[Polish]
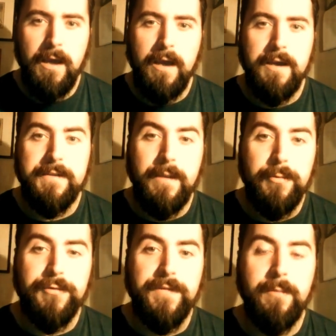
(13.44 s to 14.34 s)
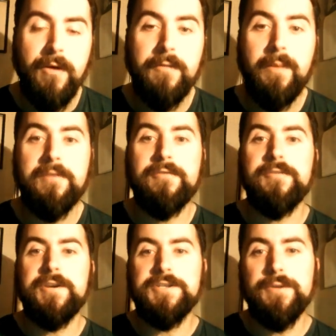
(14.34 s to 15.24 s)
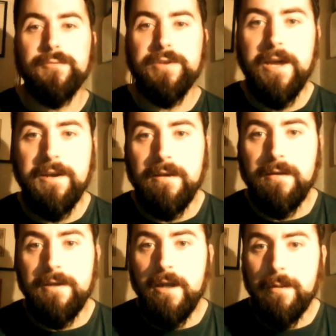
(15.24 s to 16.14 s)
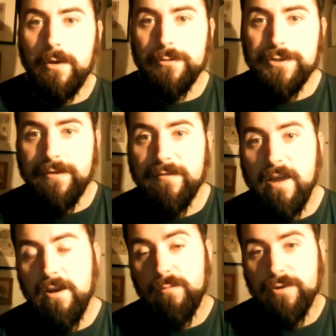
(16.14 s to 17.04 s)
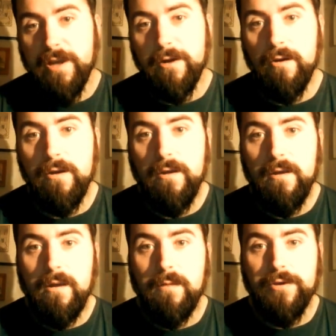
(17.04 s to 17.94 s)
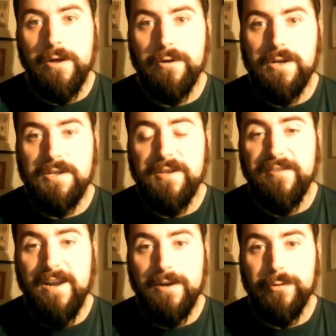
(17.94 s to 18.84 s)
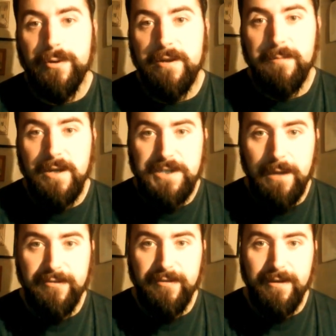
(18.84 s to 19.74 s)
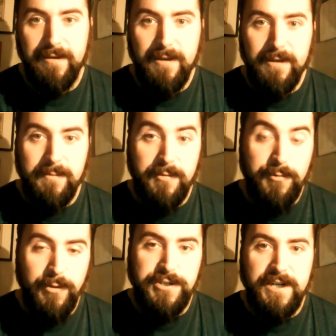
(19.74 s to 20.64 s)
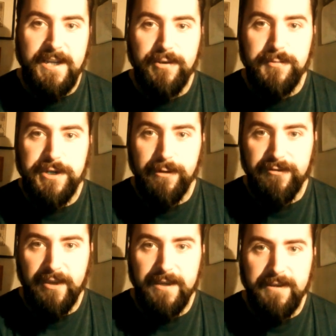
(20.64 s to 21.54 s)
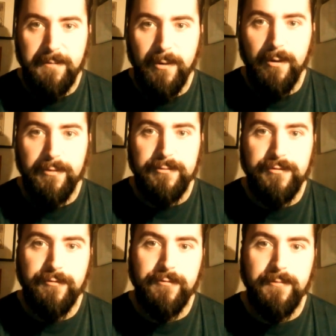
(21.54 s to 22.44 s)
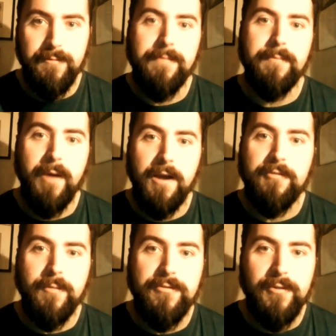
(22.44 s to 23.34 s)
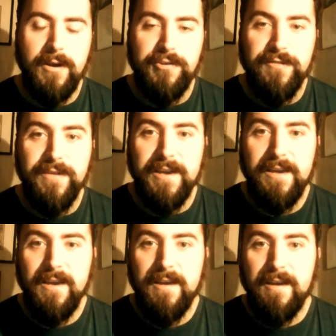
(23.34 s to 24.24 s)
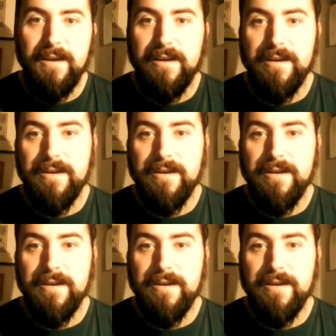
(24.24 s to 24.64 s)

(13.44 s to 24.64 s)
E, debiut filmowy, bardzo zresztą udany Jana Matuszyńskiego, młodego, młodego reżysera, który ma szansę być może kiedyś przejąć schedę po już bardzo mocno leciwych e,